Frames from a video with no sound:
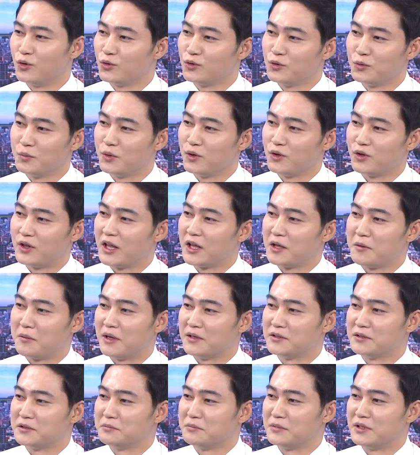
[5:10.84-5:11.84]
종류별로 되게
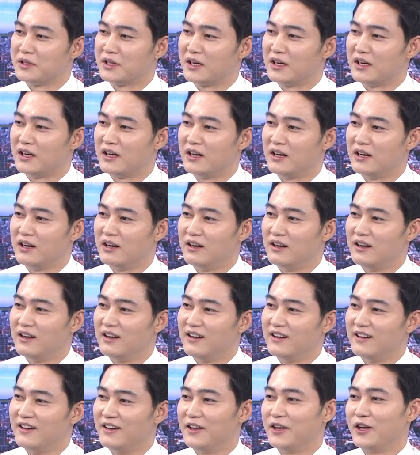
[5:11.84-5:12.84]
많습니다. 그렇겠죠.
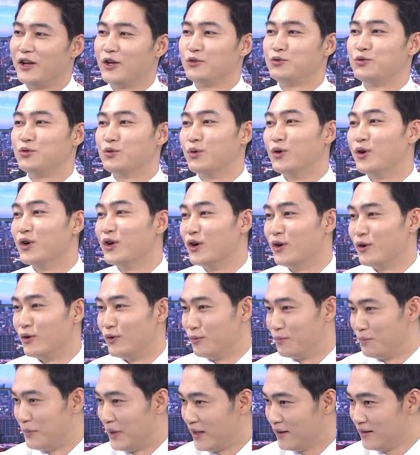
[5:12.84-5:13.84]
예,
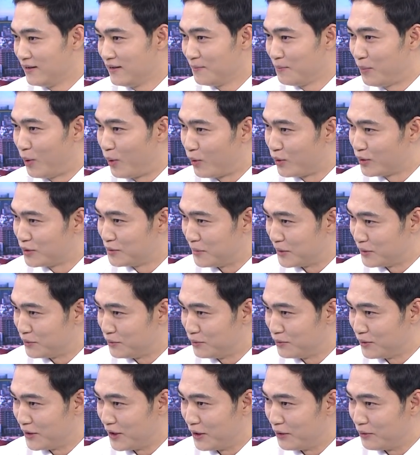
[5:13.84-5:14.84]
주거용만 포커스
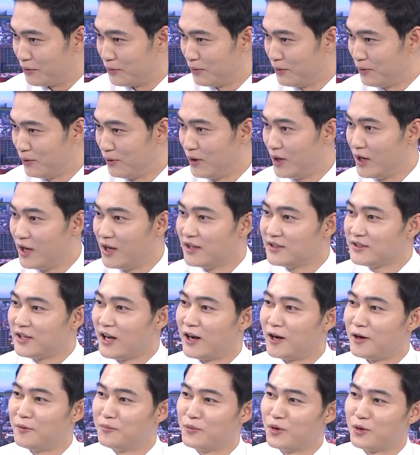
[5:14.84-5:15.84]
맞추는 게 있고 어허.
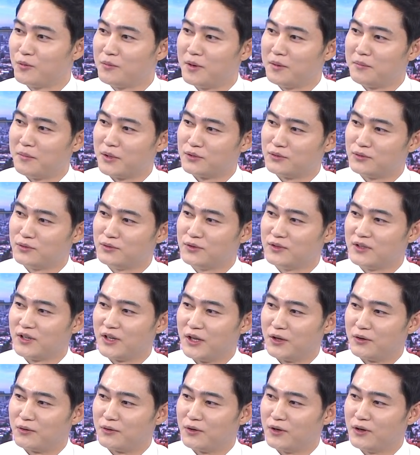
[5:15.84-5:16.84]
상업용만 맞추는
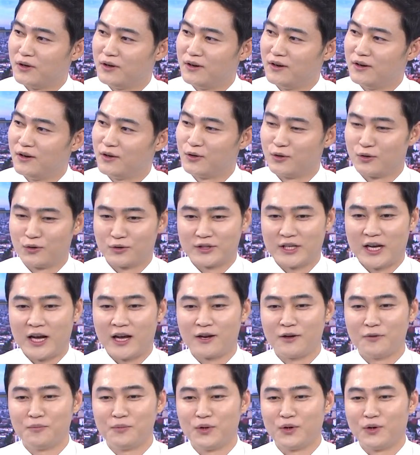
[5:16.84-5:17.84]
게 있고요. 예. 그리고
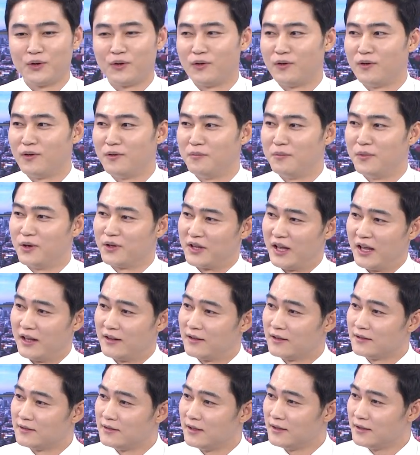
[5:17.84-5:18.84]
산업용 뭐
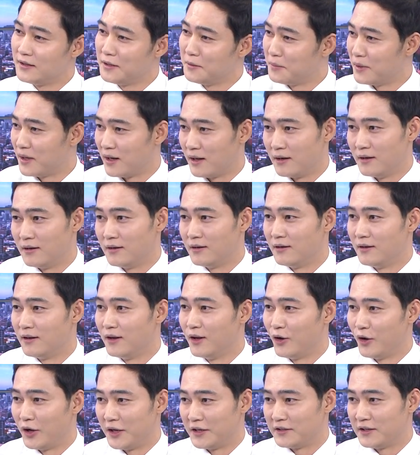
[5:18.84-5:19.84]
데이터 센터만 하는
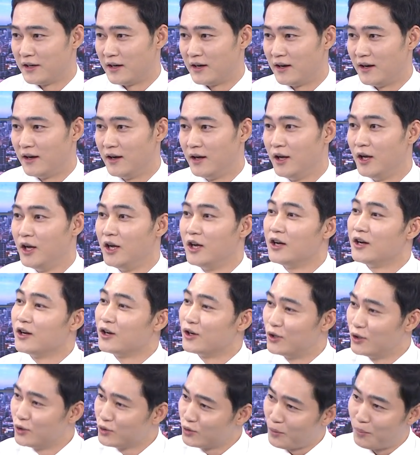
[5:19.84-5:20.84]
회사. 아 그래요.
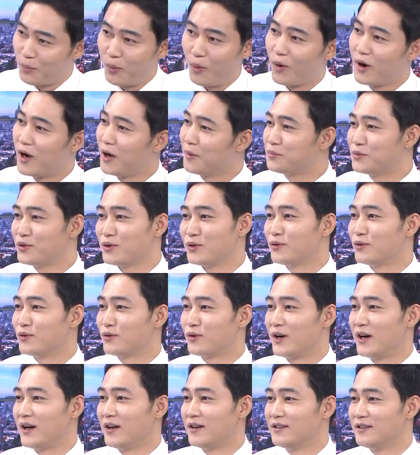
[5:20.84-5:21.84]
그걸 또
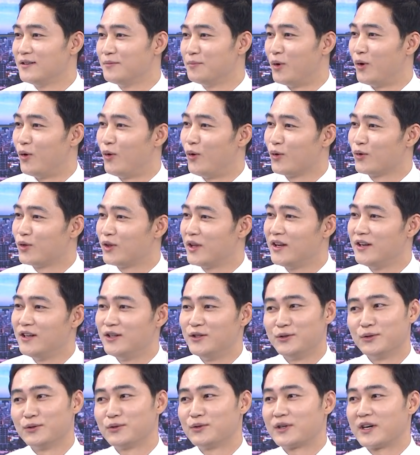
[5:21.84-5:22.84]
복합적으로 하는 뭐 호텔
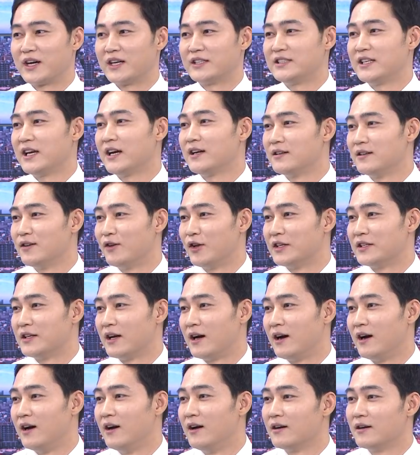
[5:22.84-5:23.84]
리조트 같이 하는 회사.
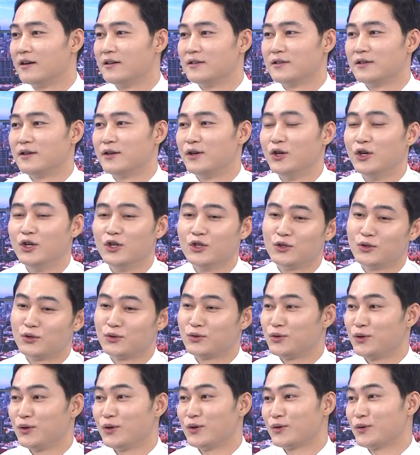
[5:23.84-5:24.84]
음. 그래서
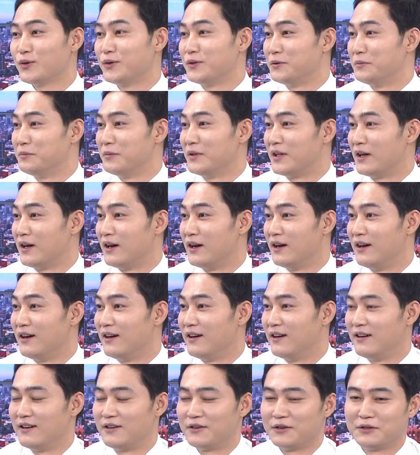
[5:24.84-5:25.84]
특수용도 있습니다. 음.
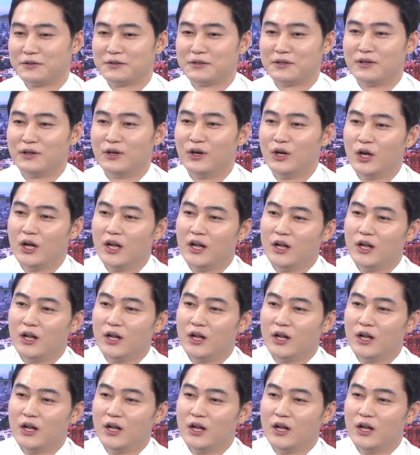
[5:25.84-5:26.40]
아, 그래서